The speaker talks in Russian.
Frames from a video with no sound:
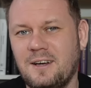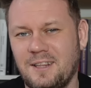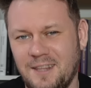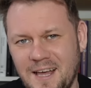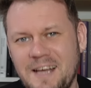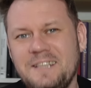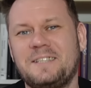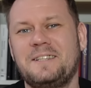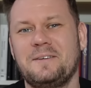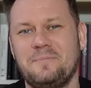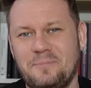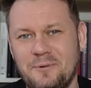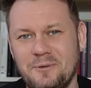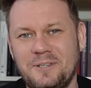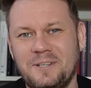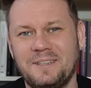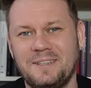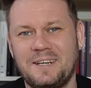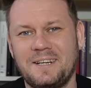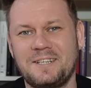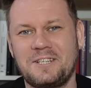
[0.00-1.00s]
Классно
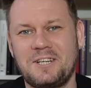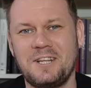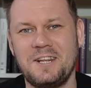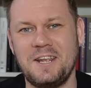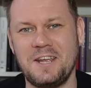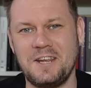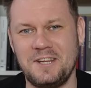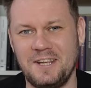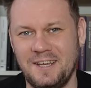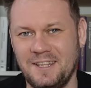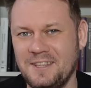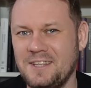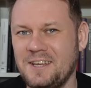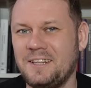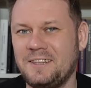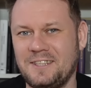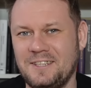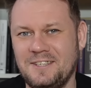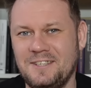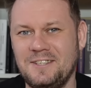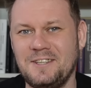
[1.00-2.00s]
Путин расширение
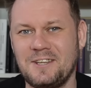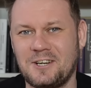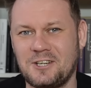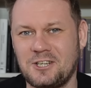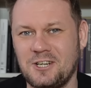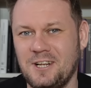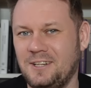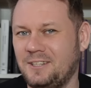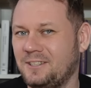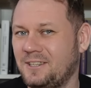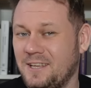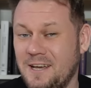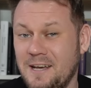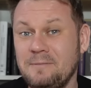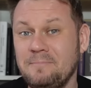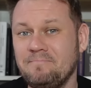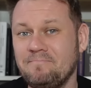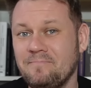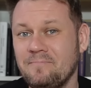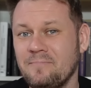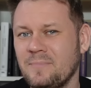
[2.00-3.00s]
НАТО сдержал,
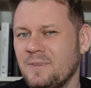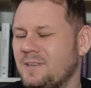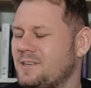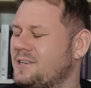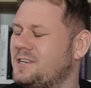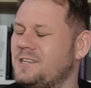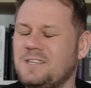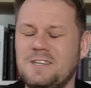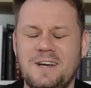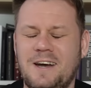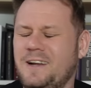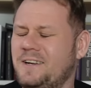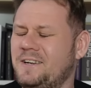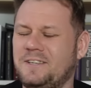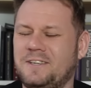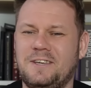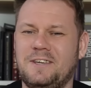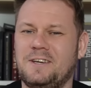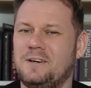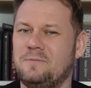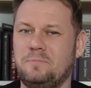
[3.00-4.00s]
да? Гениально
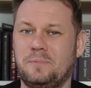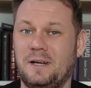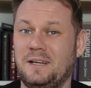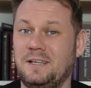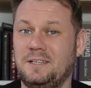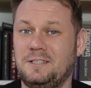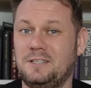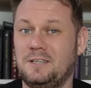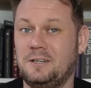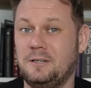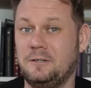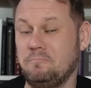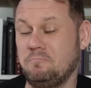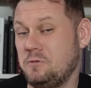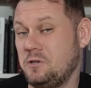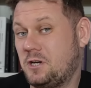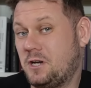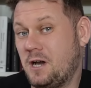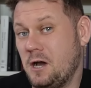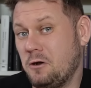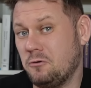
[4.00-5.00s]
геополитик. И
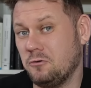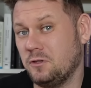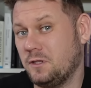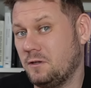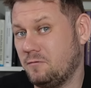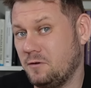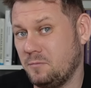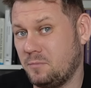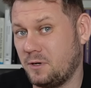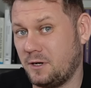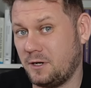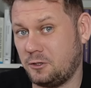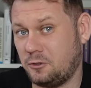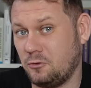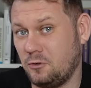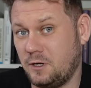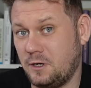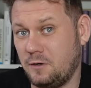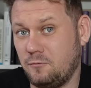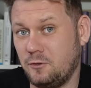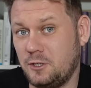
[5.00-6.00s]
как он на выборах
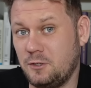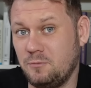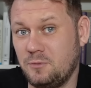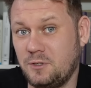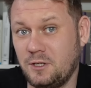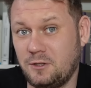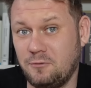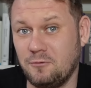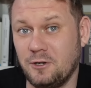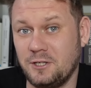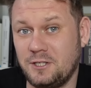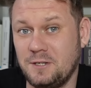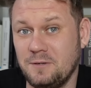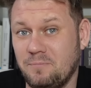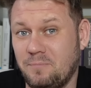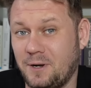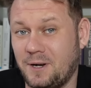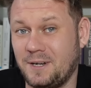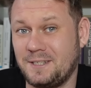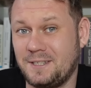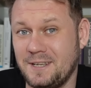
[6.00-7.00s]
только
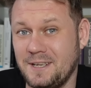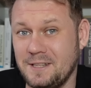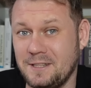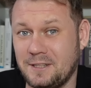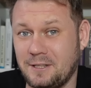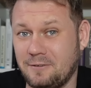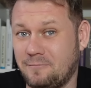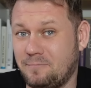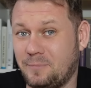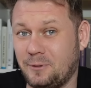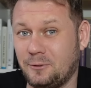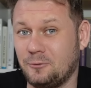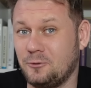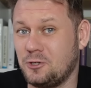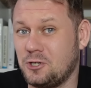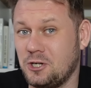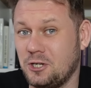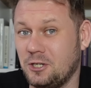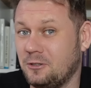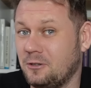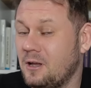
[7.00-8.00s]
88%
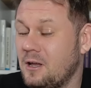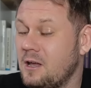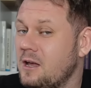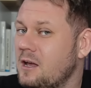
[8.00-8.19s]
получил?